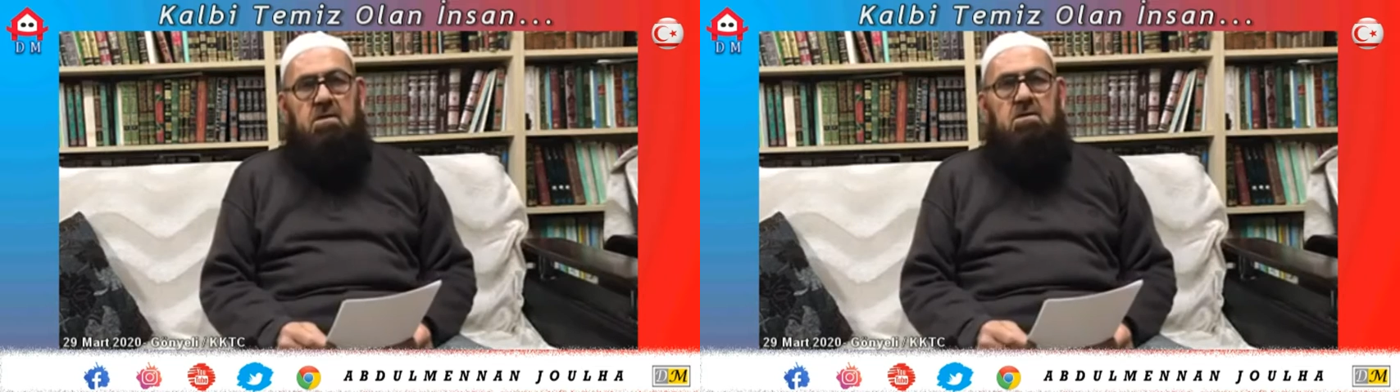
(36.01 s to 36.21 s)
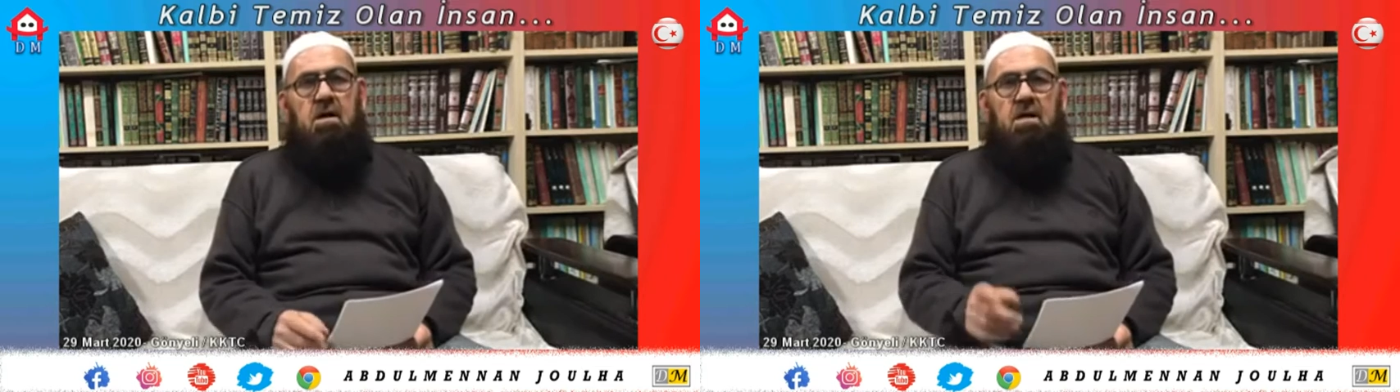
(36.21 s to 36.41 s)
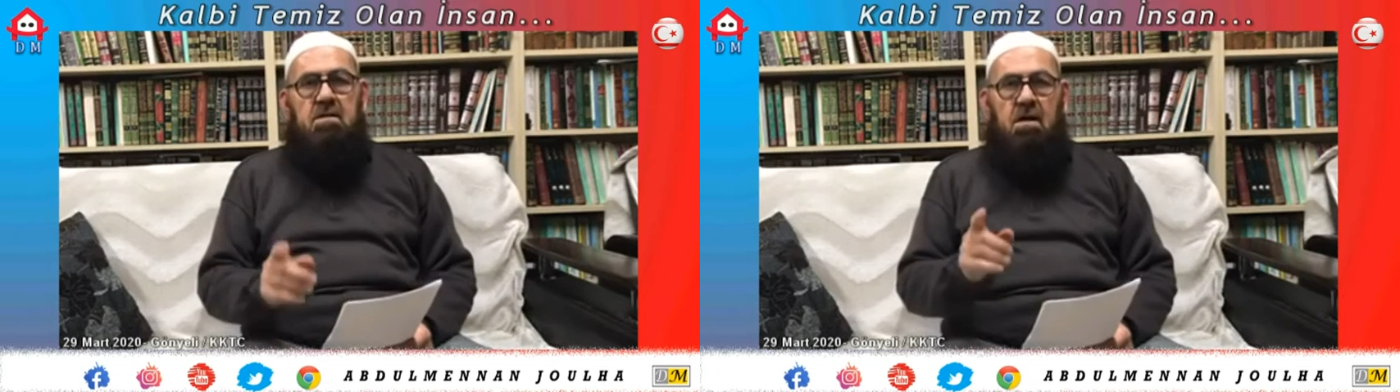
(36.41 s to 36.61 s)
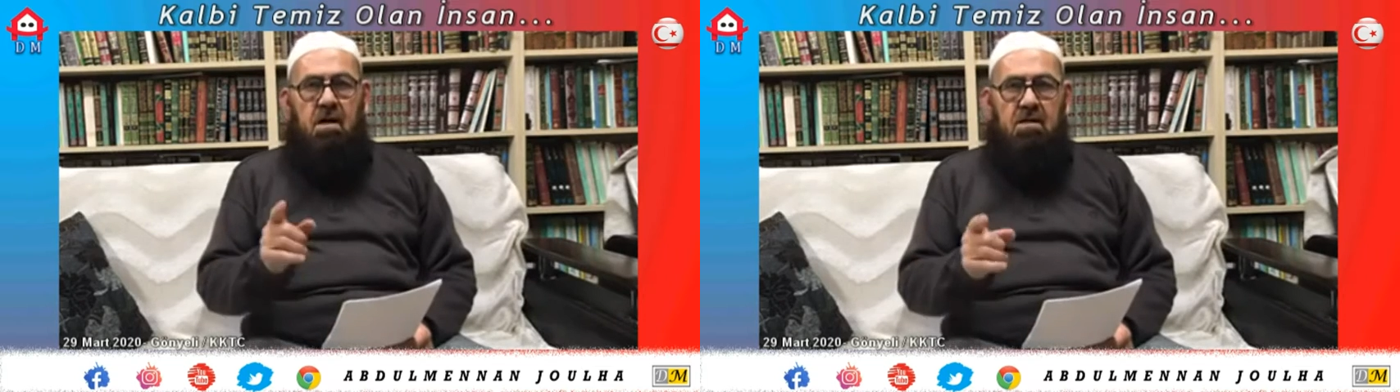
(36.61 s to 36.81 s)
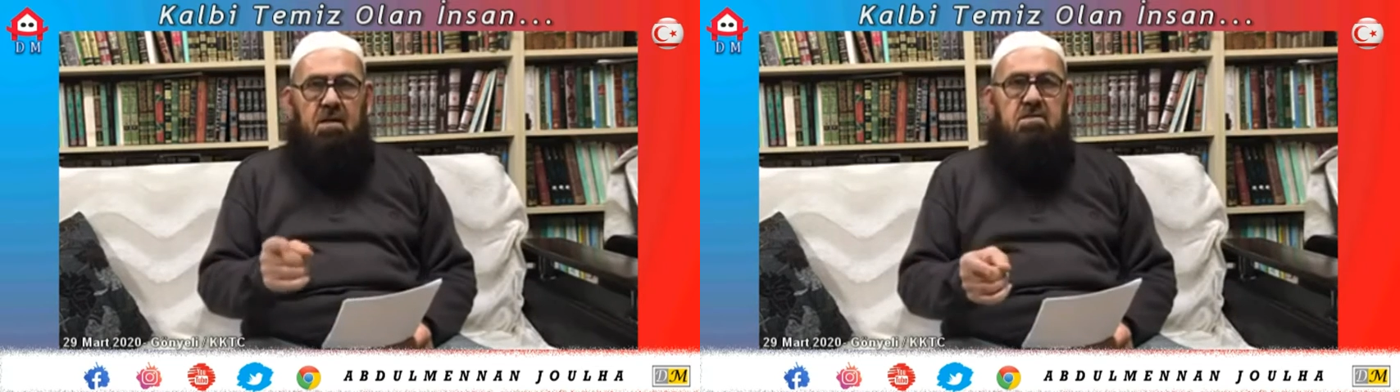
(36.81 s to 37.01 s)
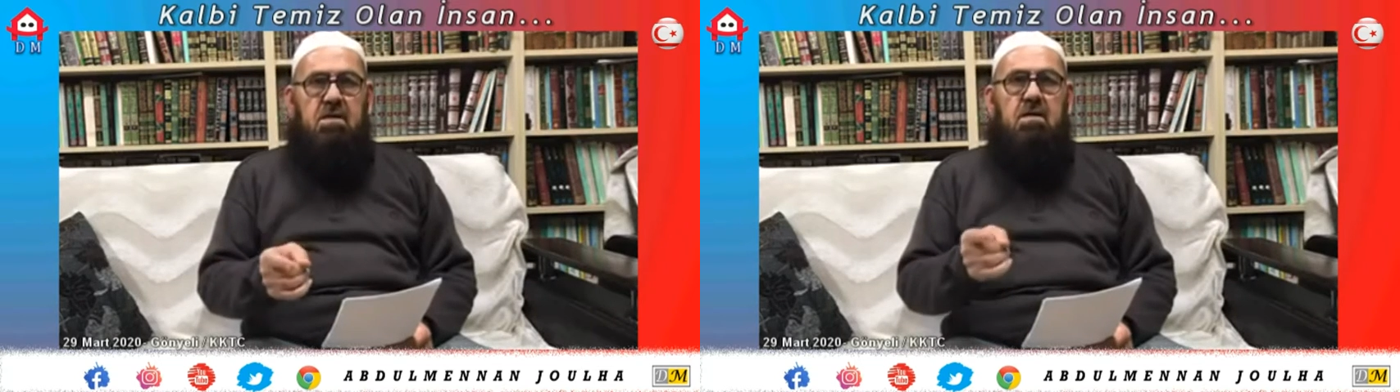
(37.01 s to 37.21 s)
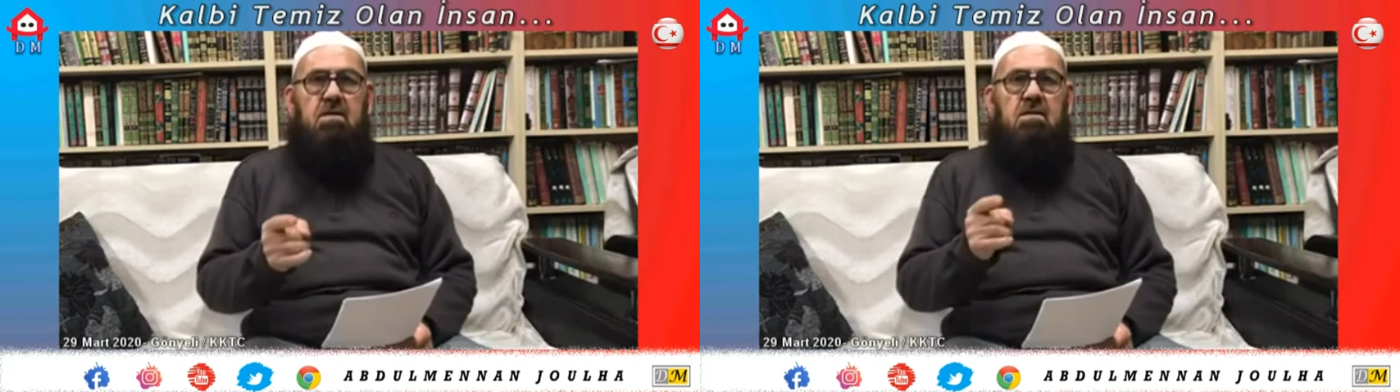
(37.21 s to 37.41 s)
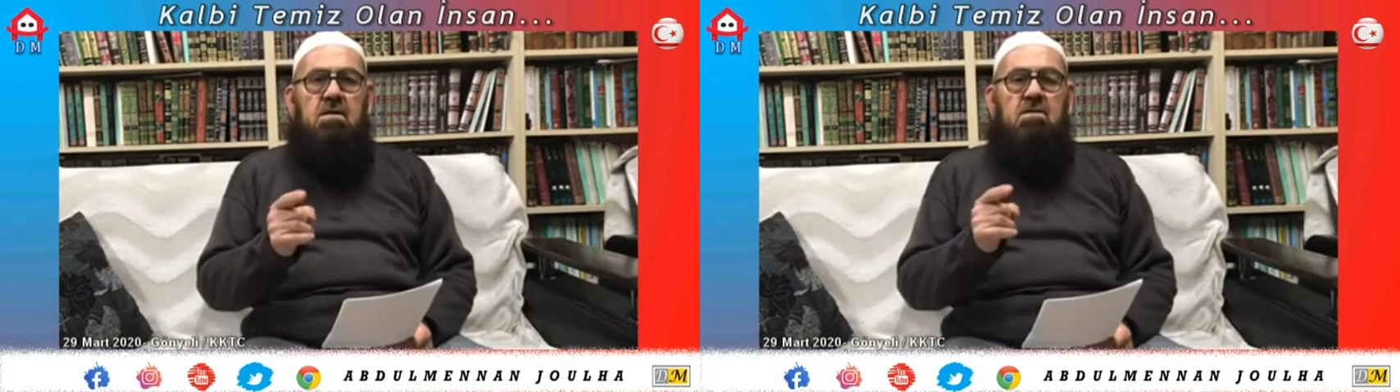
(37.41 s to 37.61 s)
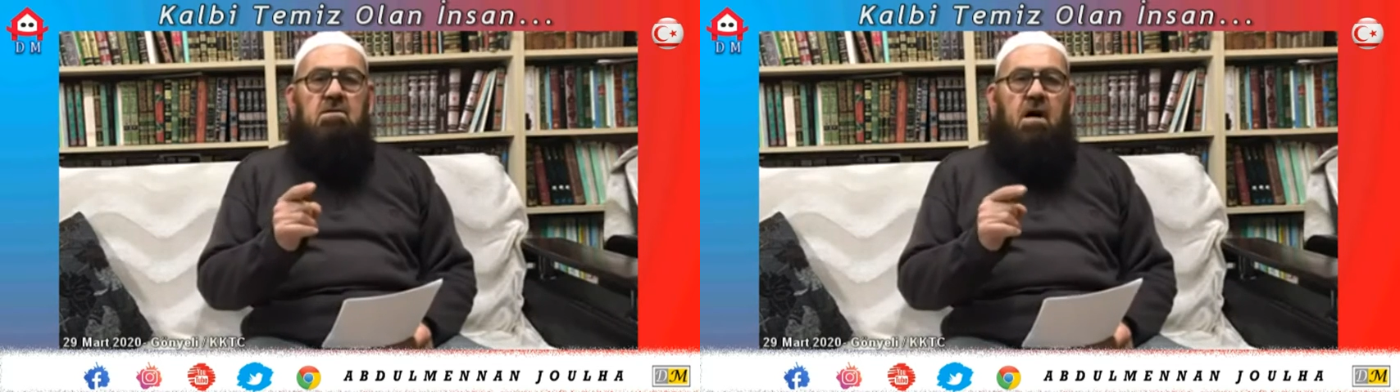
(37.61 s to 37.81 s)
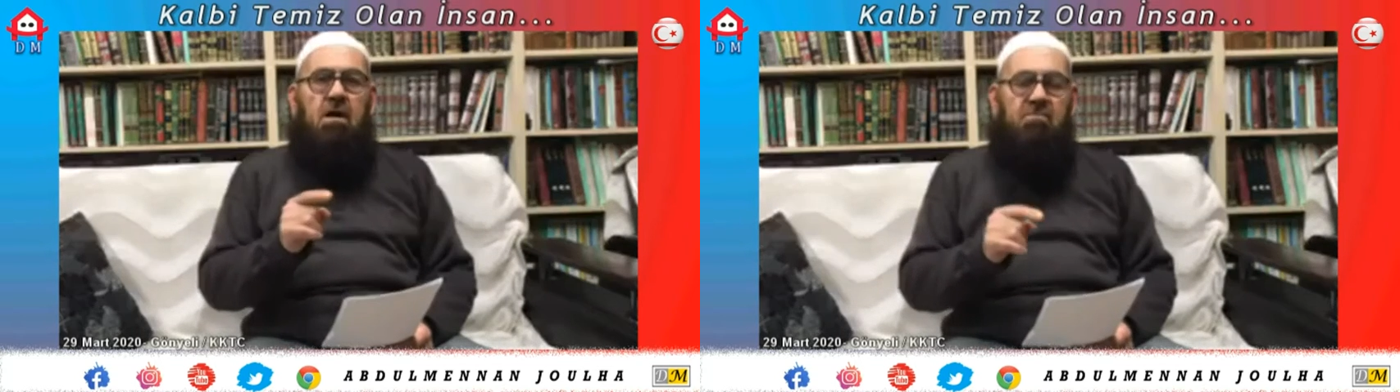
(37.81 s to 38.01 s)
Yani ahirete
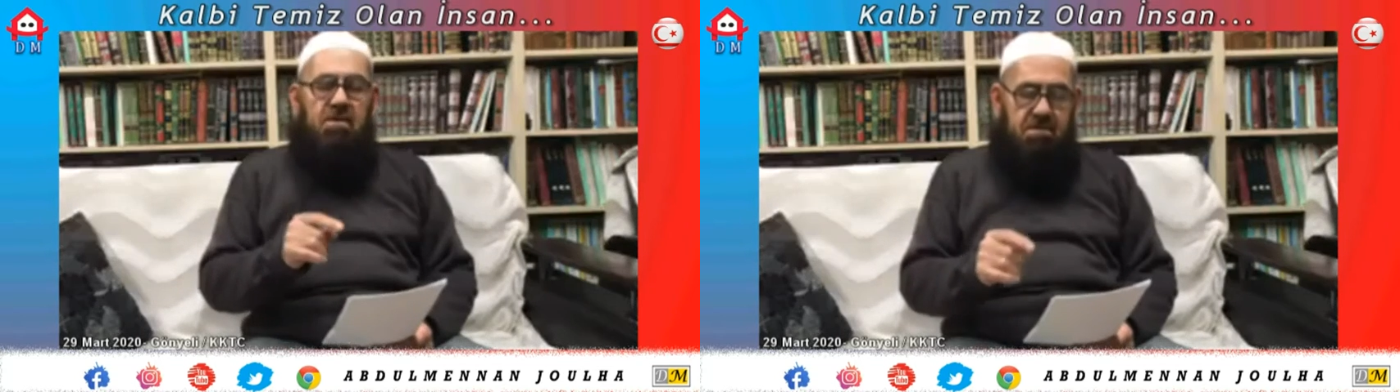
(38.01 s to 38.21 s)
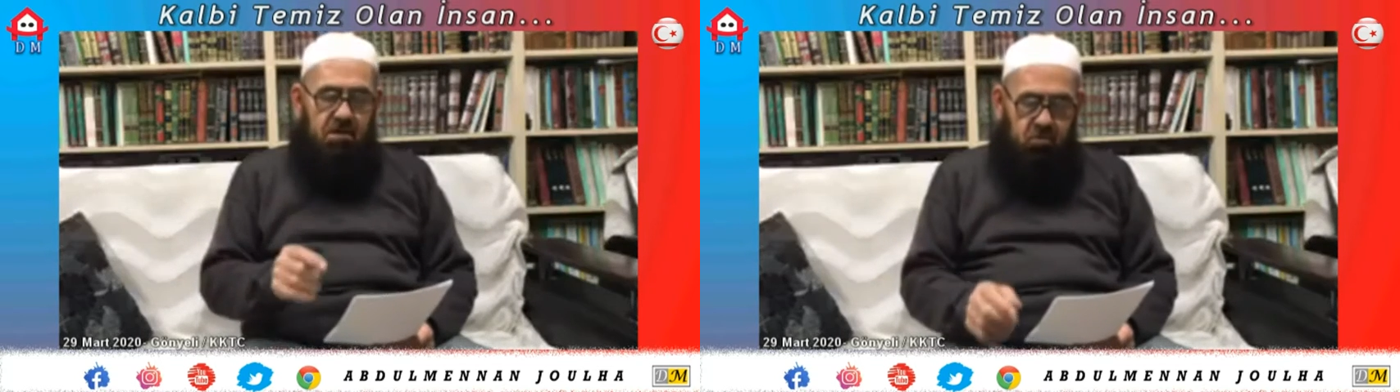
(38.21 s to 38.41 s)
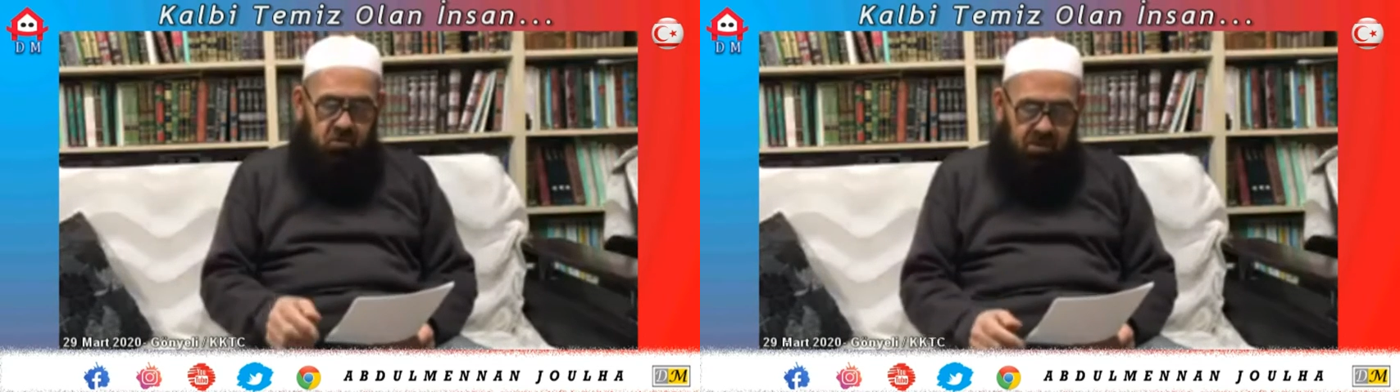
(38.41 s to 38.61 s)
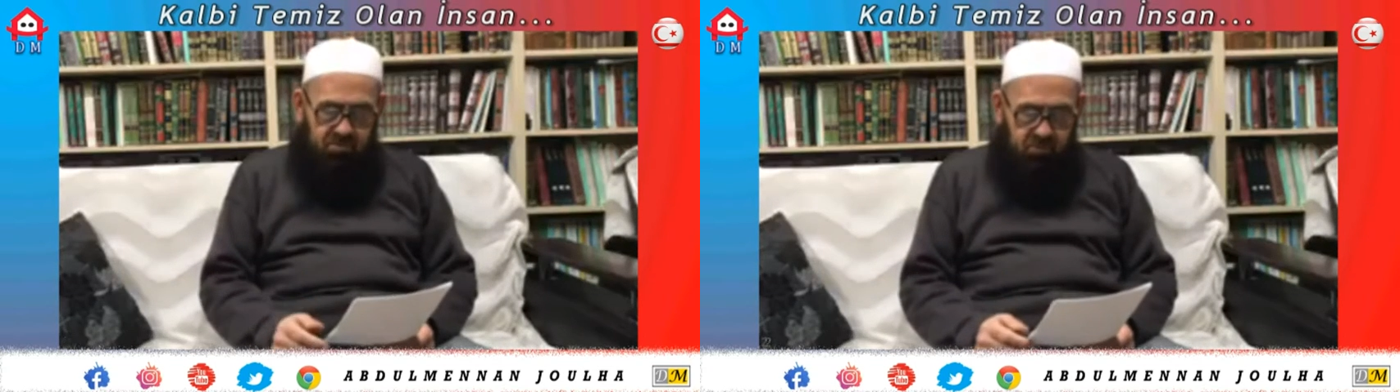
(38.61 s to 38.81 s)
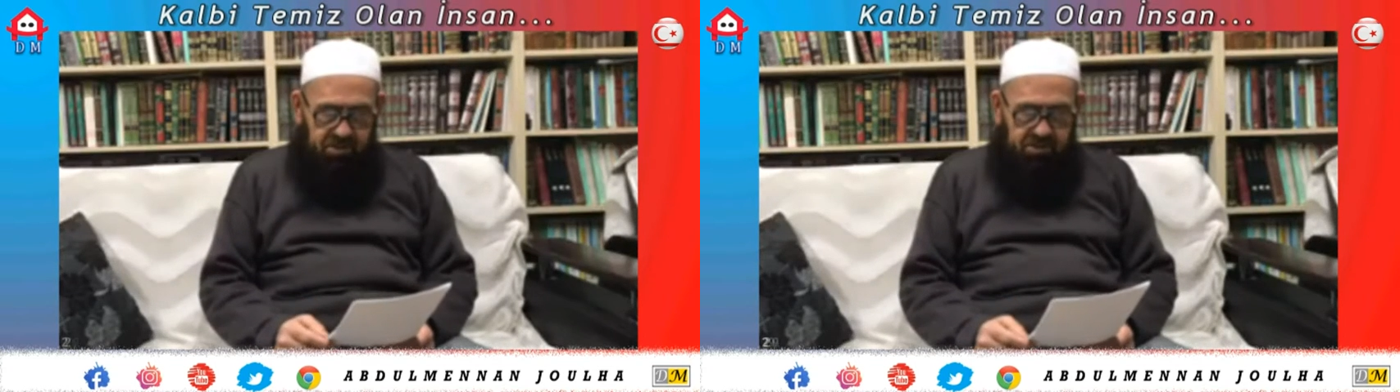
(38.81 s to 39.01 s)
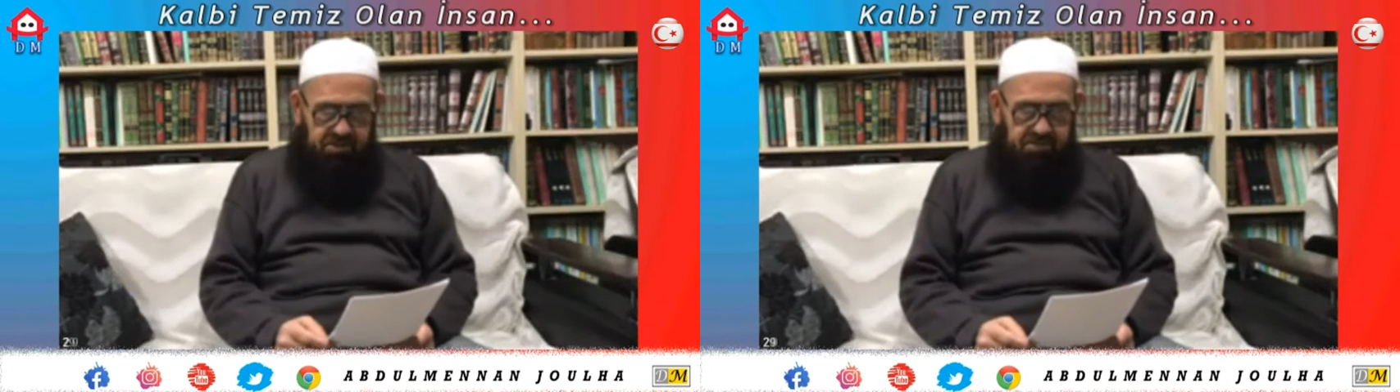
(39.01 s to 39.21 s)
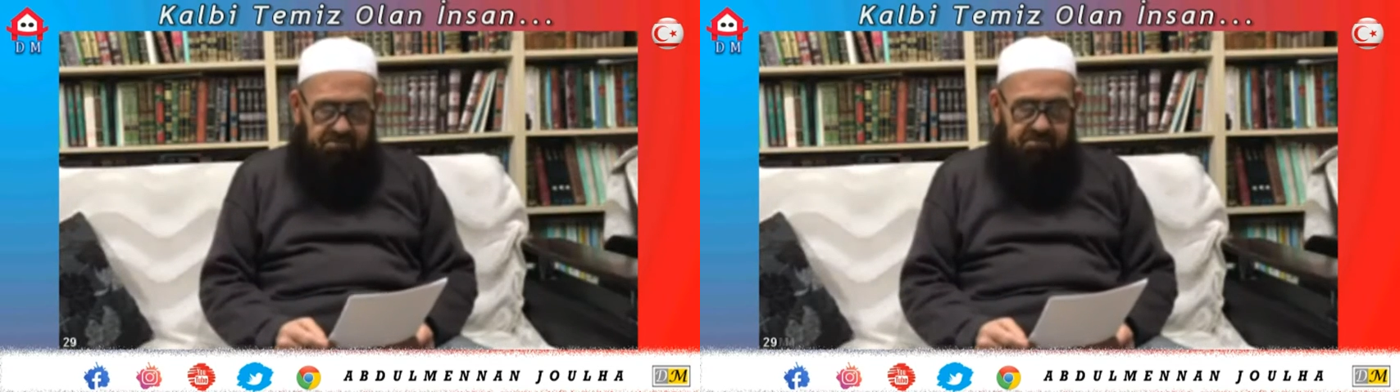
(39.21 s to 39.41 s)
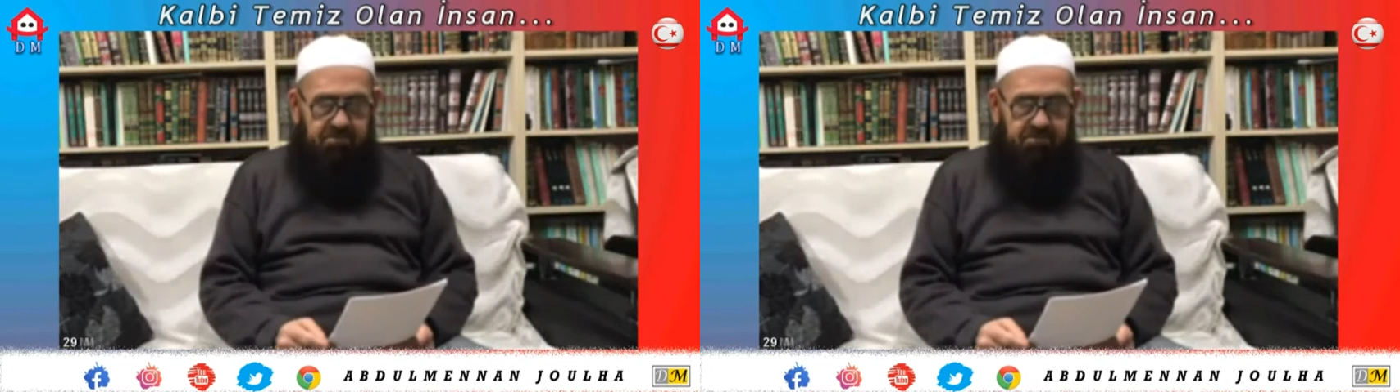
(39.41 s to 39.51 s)
daha fazla önem verir.